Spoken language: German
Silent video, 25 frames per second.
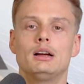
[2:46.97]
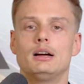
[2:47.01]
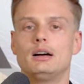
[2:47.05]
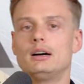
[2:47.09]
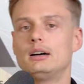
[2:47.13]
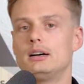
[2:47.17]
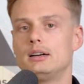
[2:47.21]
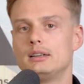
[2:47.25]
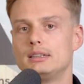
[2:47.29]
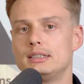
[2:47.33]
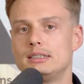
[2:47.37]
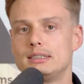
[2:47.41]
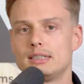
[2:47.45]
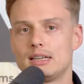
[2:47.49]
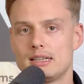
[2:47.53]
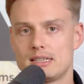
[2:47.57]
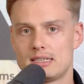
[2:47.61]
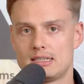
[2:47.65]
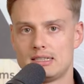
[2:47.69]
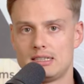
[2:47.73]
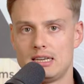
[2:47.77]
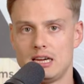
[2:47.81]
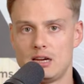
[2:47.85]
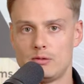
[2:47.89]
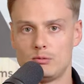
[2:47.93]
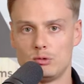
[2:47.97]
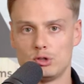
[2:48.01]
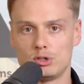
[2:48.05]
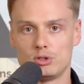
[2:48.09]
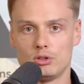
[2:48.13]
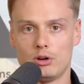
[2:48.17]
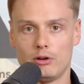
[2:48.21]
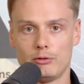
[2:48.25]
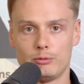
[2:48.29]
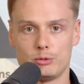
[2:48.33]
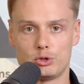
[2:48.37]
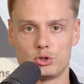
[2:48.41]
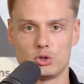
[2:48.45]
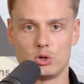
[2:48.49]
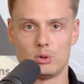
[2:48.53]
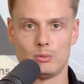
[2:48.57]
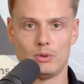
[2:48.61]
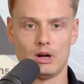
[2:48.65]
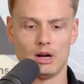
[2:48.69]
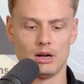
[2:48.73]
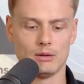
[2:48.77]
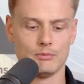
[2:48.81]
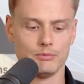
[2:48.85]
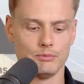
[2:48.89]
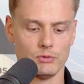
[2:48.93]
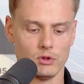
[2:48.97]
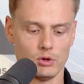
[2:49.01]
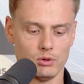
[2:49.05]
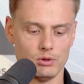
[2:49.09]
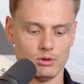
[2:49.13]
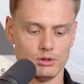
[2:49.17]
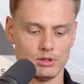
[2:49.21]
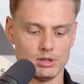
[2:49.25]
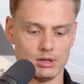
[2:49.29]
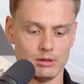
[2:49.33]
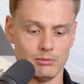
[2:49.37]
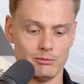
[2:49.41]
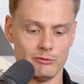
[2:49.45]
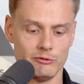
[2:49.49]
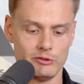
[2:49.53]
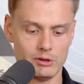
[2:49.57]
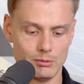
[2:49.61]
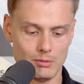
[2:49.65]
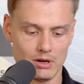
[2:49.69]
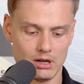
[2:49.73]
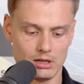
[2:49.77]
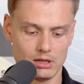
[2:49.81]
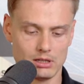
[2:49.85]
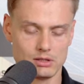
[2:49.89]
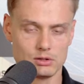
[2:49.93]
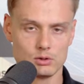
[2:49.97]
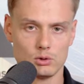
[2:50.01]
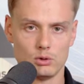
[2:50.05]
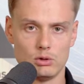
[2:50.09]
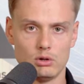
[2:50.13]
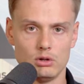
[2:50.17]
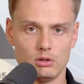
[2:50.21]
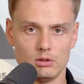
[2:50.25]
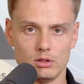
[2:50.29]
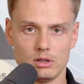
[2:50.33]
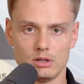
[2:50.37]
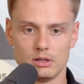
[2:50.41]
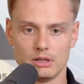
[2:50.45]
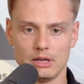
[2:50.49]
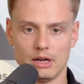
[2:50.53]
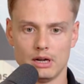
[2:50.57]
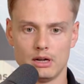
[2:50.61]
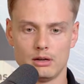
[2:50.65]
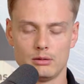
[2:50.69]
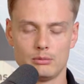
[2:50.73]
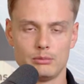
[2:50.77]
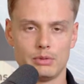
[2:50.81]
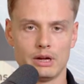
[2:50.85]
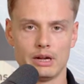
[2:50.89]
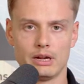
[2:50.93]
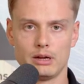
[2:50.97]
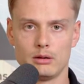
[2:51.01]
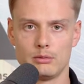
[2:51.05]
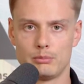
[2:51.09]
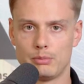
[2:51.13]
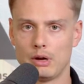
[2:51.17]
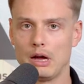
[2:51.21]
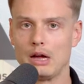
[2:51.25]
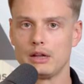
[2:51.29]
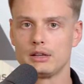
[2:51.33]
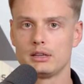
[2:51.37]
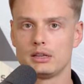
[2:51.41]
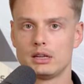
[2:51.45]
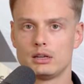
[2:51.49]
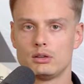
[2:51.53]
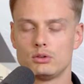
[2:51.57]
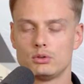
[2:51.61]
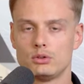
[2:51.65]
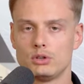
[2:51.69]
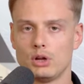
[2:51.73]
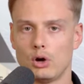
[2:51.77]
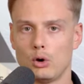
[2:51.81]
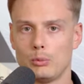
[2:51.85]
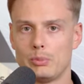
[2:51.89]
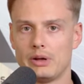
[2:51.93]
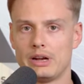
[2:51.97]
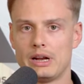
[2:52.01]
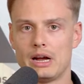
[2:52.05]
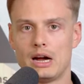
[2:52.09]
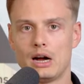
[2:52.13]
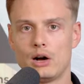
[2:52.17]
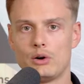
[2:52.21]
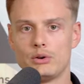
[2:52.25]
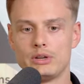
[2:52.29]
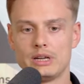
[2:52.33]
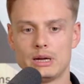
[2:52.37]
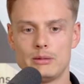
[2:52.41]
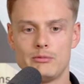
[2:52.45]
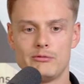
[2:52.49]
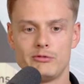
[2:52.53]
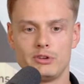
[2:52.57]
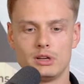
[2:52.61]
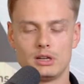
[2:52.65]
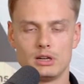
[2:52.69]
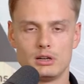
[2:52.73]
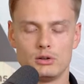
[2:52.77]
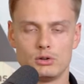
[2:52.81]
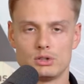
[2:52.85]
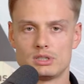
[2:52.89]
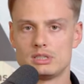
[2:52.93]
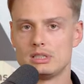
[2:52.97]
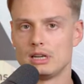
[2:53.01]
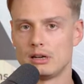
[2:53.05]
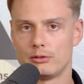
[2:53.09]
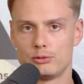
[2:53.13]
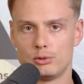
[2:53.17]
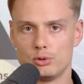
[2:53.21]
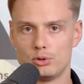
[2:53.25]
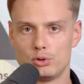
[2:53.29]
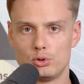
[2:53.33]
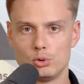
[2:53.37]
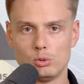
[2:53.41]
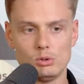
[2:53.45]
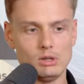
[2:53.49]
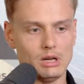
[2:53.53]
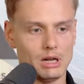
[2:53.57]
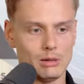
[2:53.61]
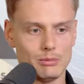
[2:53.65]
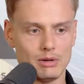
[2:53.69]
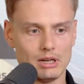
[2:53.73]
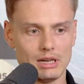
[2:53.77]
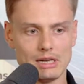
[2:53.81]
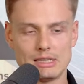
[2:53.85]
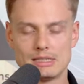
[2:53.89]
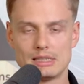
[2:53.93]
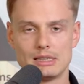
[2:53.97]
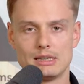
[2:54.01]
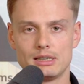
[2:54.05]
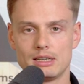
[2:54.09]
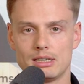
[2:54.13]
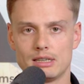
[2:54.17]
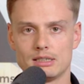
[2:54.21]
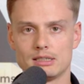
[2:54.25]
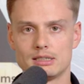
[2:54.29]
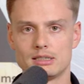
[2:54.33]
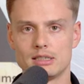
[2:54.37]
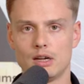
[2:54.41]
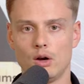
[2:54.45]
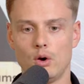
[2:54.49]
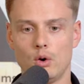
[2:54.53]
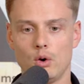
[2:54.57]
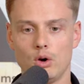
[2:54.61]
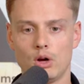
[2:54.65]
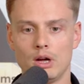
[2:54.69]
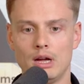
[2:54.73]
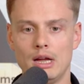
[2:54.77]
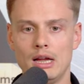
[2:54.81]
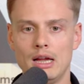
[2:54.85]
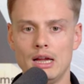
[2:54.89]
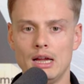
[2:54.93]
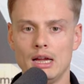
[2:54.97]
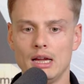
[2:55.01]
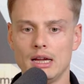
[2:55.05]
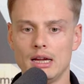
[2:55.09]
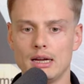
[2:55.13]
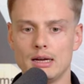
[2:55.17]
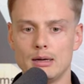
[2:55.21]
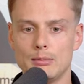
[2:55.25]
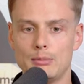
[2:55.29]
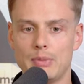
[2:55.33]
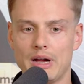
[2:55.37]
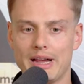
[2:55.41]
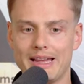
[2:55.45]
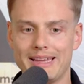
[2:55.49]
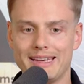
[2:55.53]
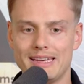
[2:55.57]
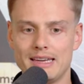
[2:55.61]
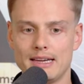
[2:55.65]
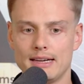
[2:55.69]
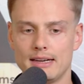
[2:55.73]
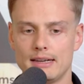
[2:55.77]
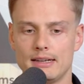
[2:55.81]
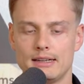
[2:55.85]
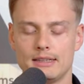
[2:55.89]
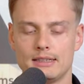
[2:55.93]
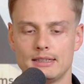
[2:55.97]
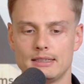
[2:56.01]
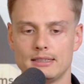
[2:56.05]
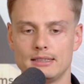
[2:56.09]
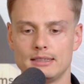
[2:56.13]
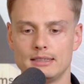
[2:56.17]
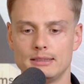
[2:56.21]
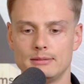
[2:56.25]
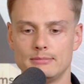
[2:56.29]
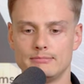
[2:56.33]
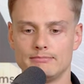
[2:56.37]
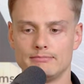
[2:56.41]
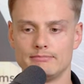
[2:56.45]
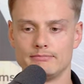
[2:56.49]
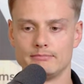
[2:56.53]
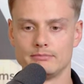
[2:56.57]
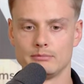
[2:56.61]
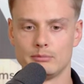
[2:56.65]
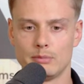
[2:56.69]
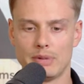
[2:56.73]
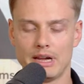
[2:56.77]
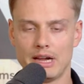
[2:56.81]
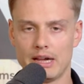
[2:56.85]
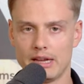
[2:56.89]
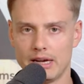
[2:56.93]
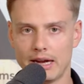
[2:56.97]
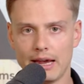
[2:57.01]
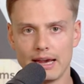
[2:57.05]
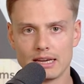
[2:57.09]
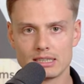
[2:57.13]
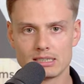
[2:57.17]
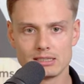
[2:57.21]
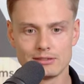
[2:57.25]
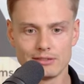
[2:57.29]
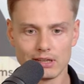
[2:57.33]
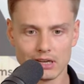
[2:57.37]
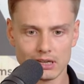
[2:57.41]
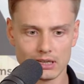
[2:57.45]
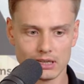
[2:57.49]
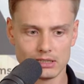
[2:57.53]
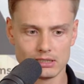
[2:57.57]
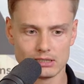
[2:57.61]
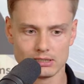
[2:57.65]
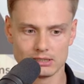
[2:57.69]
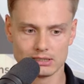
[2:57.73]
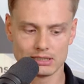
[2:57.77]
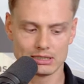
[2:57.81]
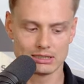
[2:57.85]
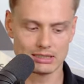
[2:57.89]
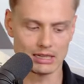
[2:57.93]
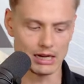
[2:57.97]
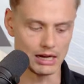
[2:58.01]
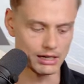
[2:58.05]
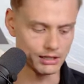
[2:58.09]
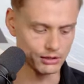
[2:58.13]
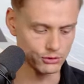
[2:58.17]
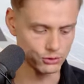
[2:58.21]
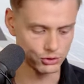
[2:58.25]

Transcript: Äh, diese ganzen Themen musst du auf dem Schirm haben. Und ähm, wir machen das so, ja, bei Partnern und auch bei der AM. Wir nutzen dafür ein Tool, aber letztendlich ist es auch äh, bei, der, ähm, bei einer Excel-Variante das gleiche.